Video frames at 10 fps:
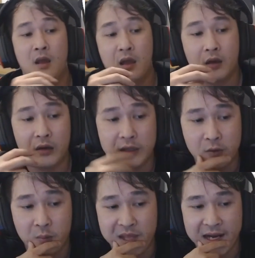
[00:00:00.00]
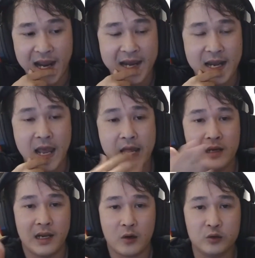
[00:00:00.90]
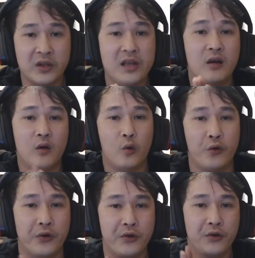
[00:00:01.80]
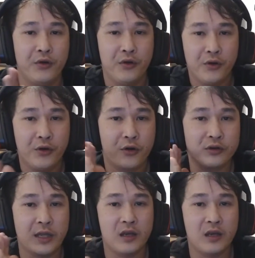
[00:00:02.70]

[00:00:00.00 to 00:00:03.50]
còn chiều không gian 2D á, là có tiến có lùi có tiến